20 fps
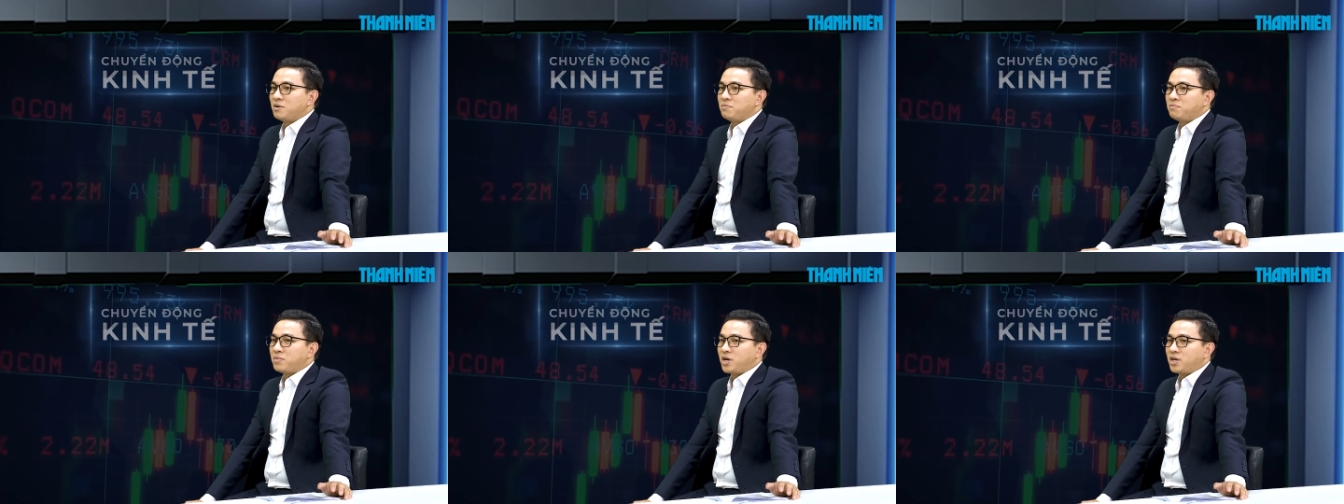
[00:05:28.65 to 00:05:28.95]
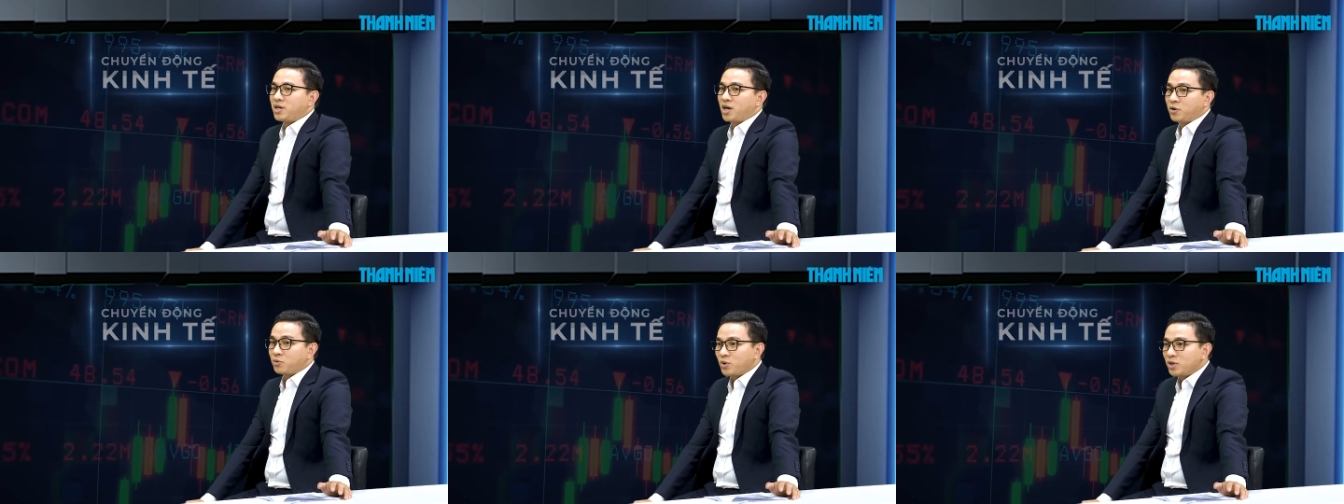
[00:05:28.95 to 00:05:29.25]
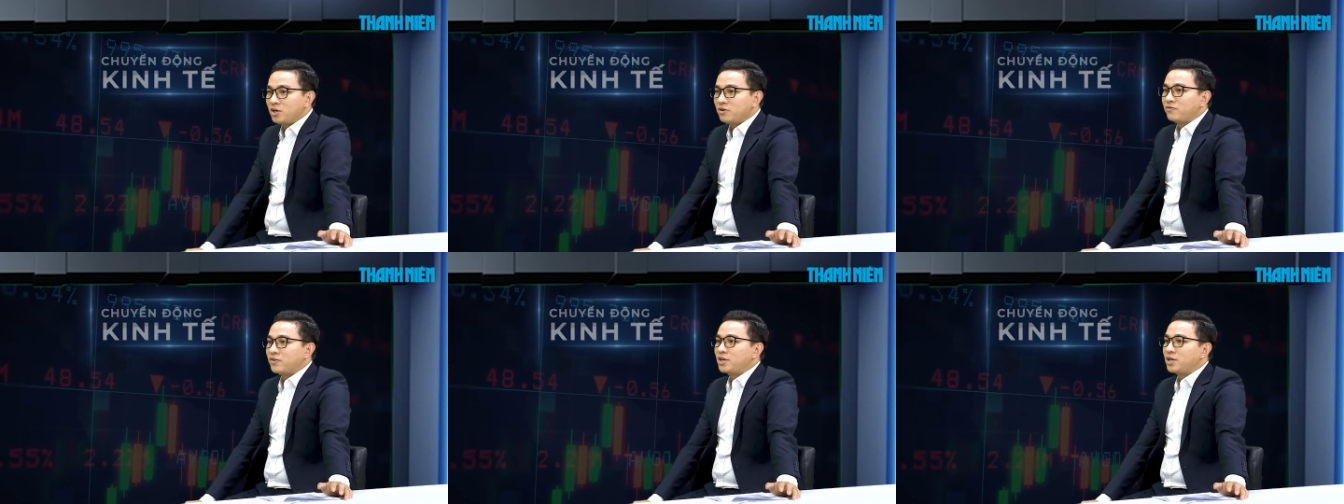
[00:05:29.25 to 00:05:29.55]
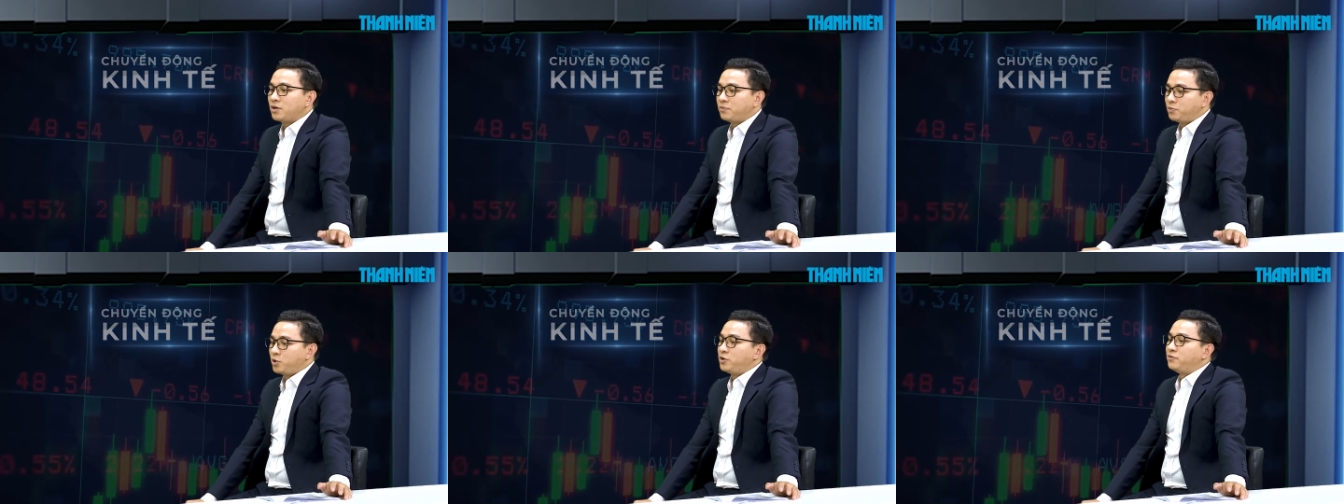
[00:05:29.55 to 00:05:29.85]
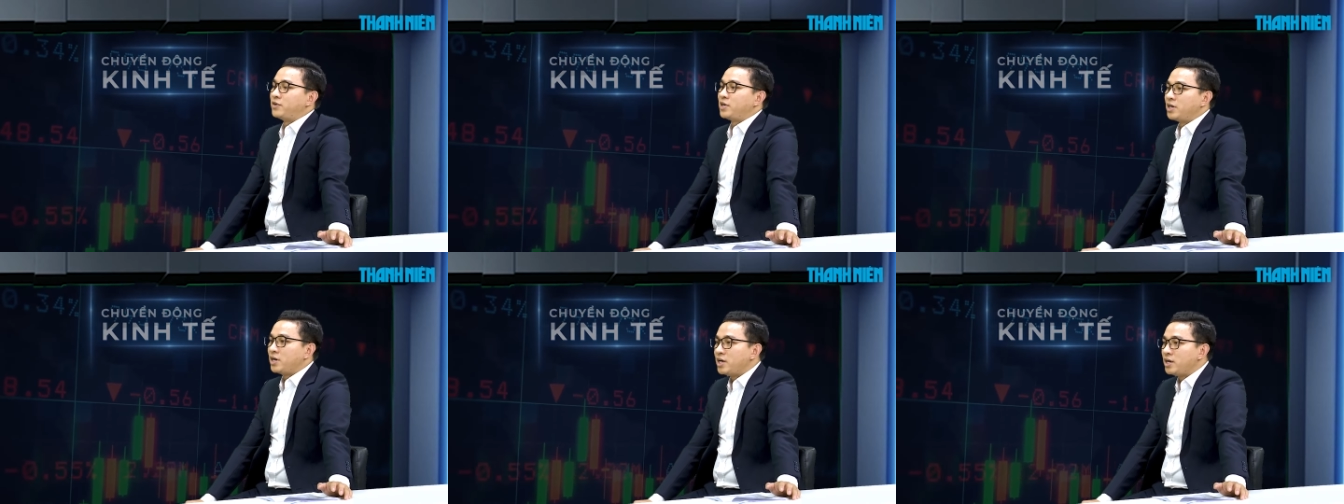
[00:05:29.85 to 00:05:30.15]
mà giải quyết được vấn đề
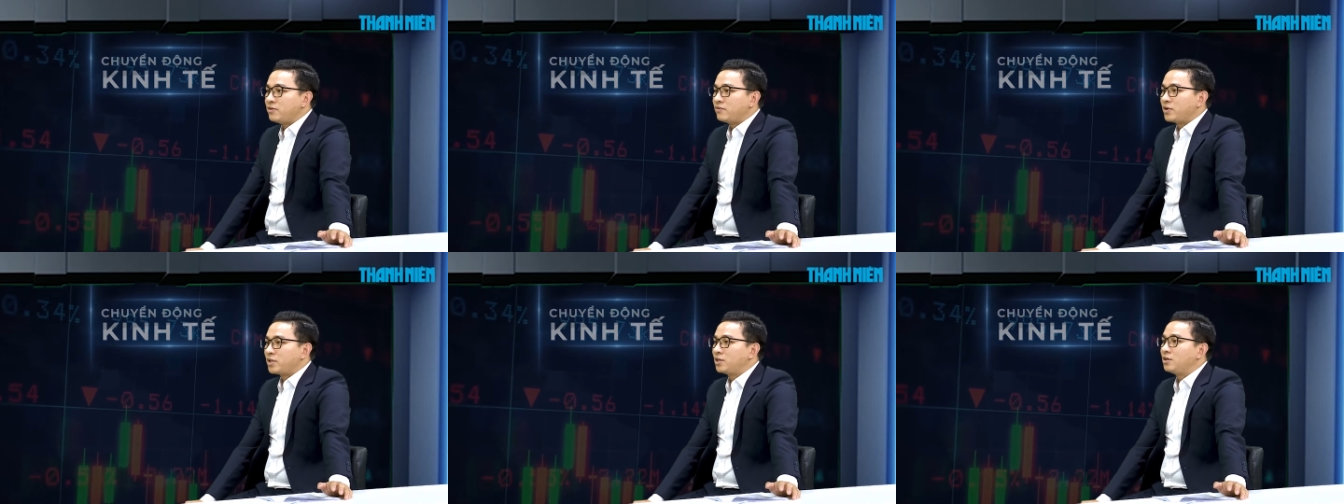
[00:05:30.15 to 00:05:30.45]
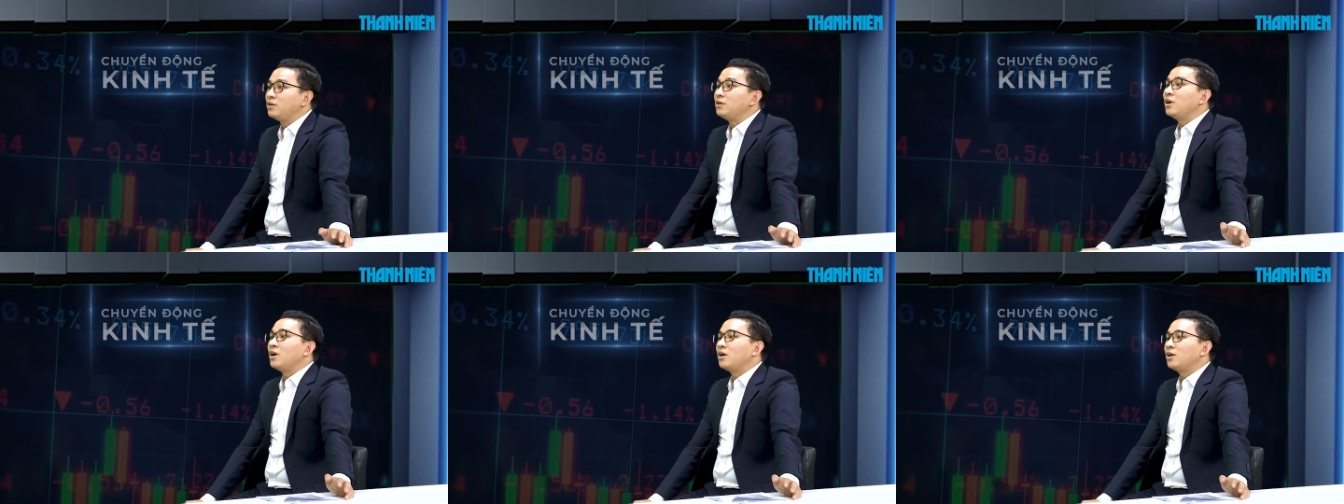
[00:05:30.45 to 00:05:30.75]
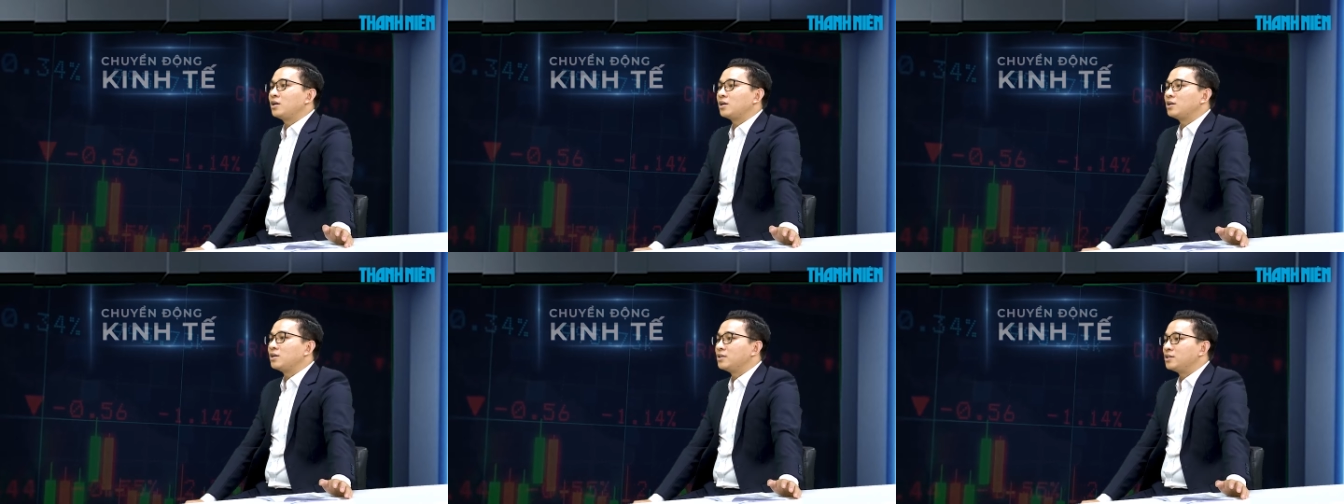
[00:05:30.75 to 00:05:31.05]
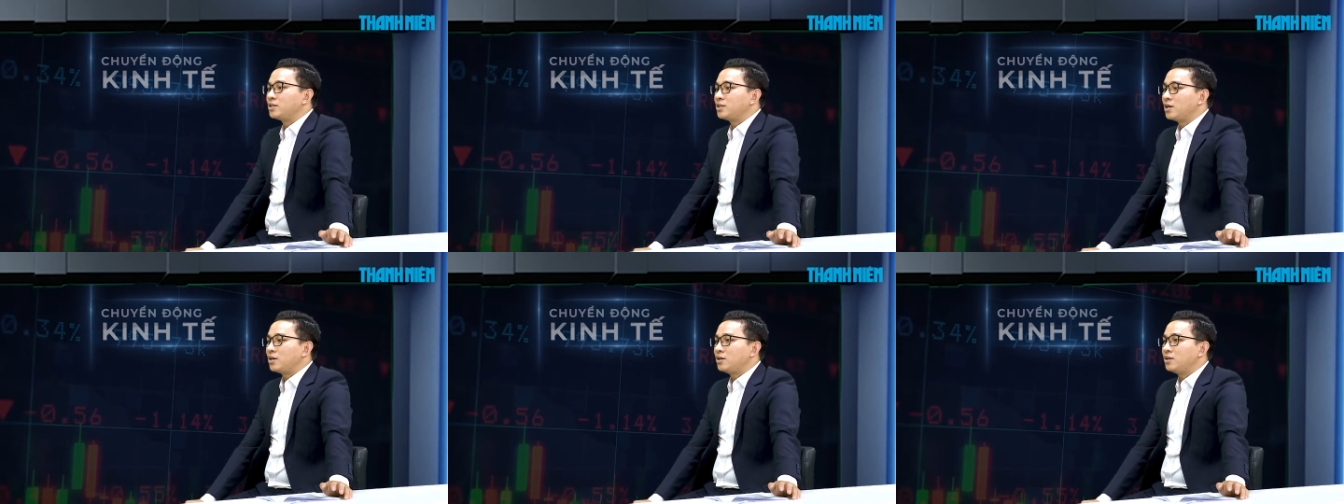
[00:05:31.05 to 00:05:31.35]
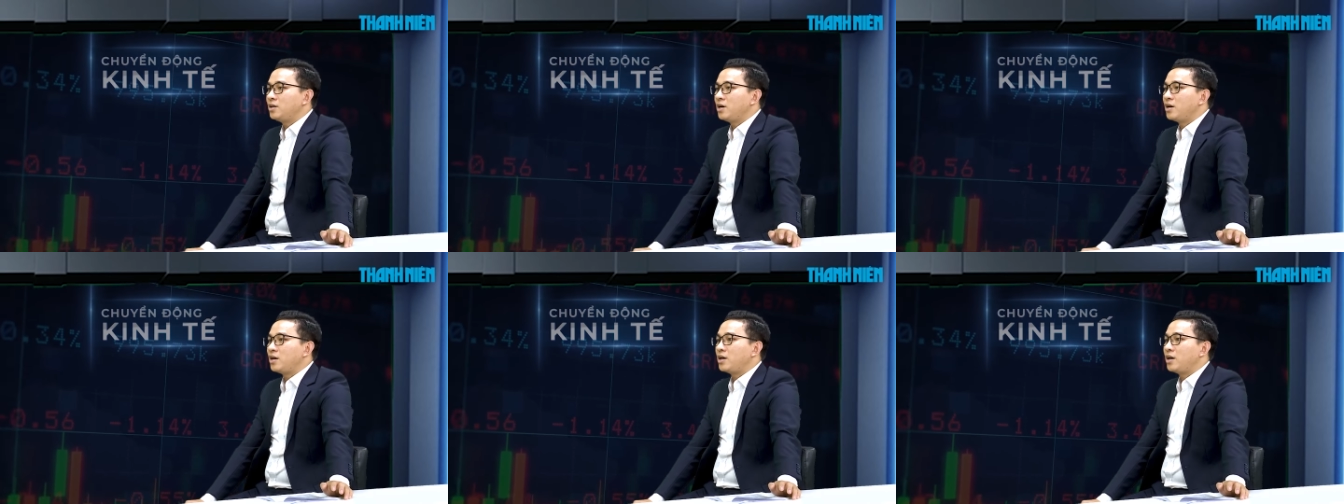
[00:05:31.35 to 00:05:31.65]
pre-funding và từ đó là cơ
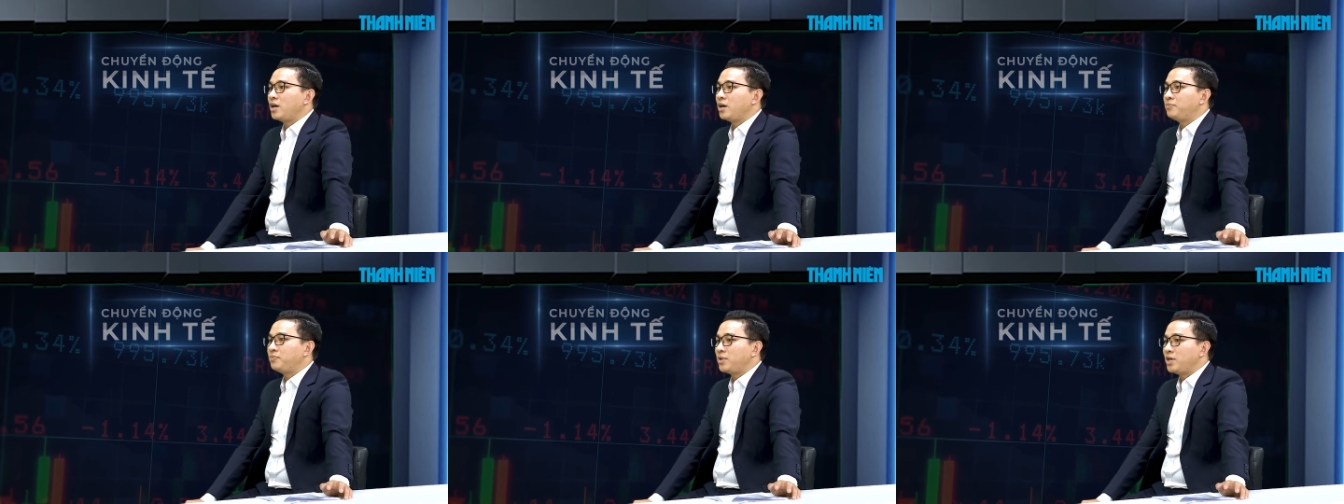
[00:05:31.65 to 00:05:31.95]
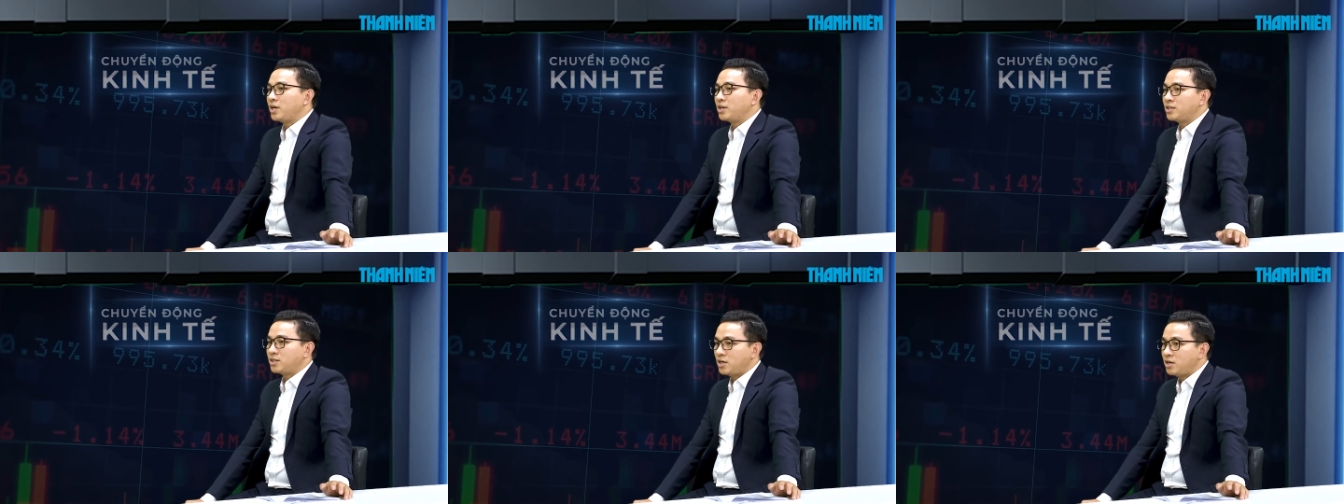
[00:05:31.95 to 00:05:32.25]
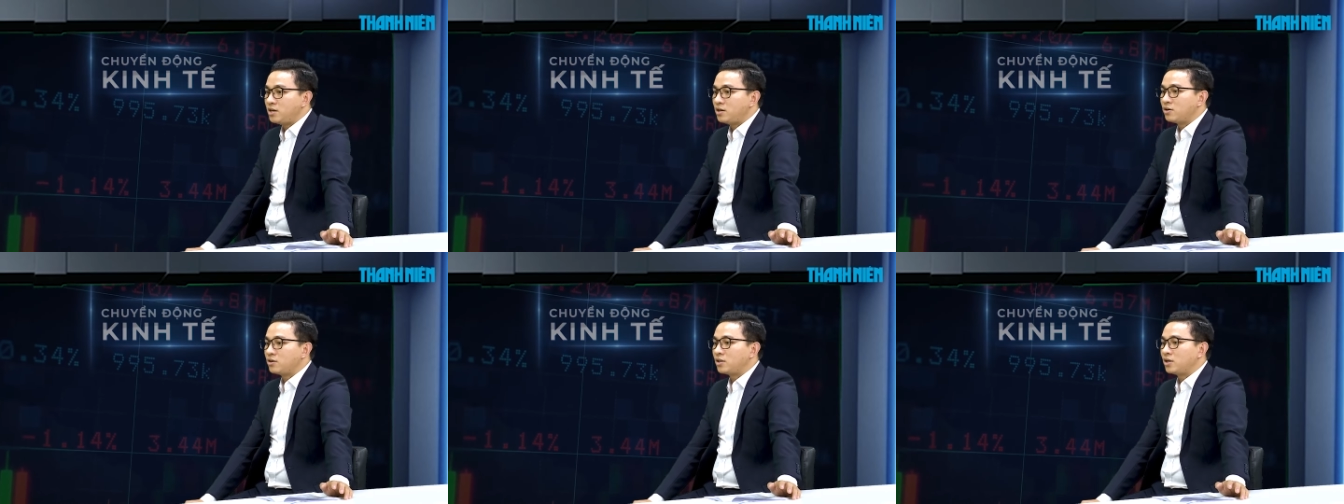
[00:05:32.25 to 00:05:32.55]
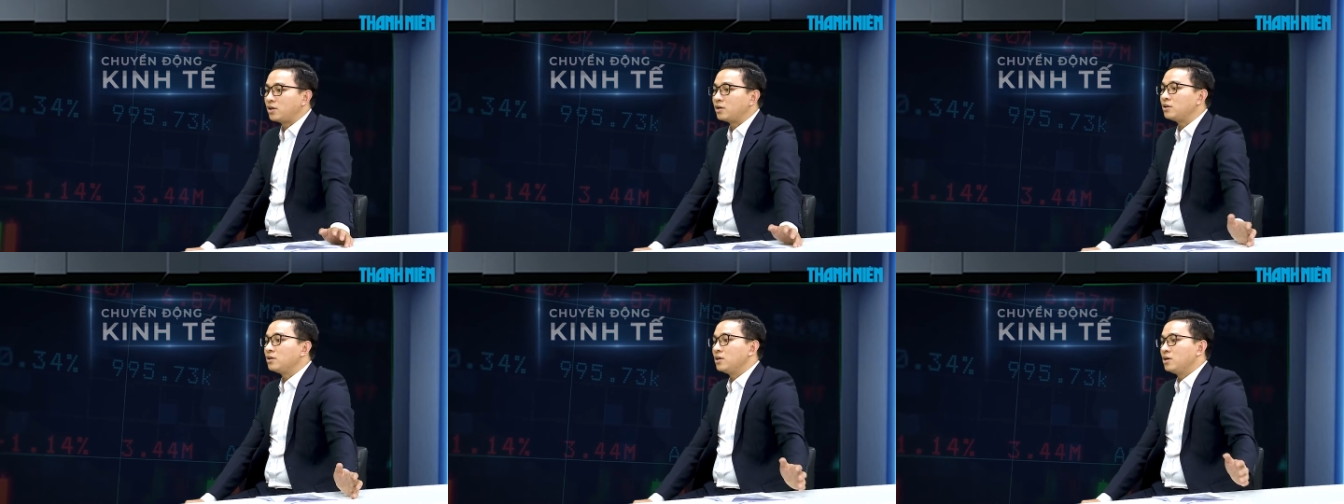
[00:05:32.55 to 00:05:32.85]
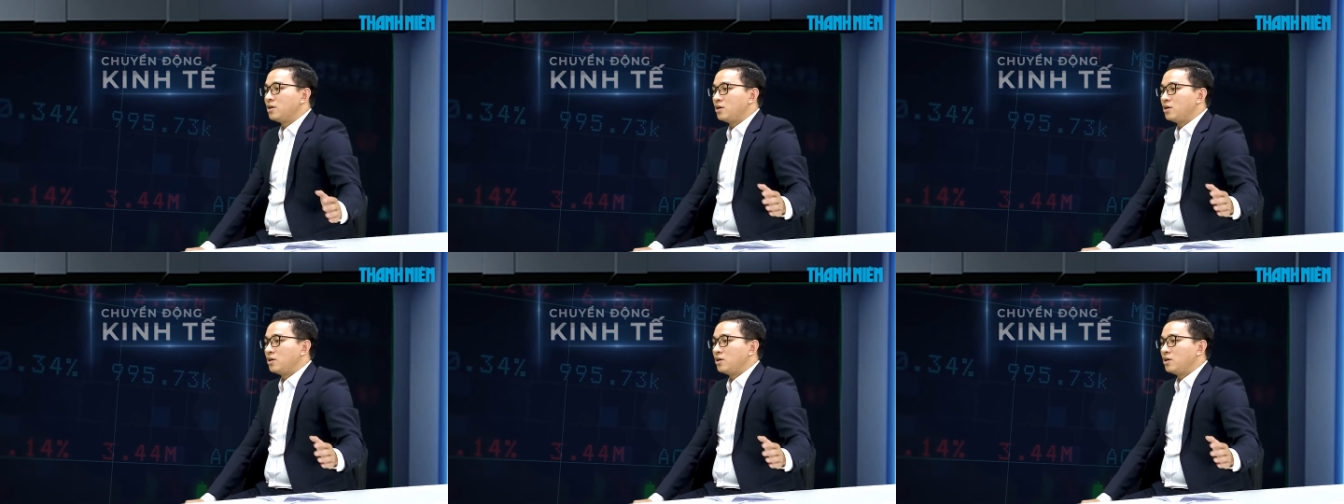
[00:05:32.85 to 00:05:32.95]
sở để FTSE có thể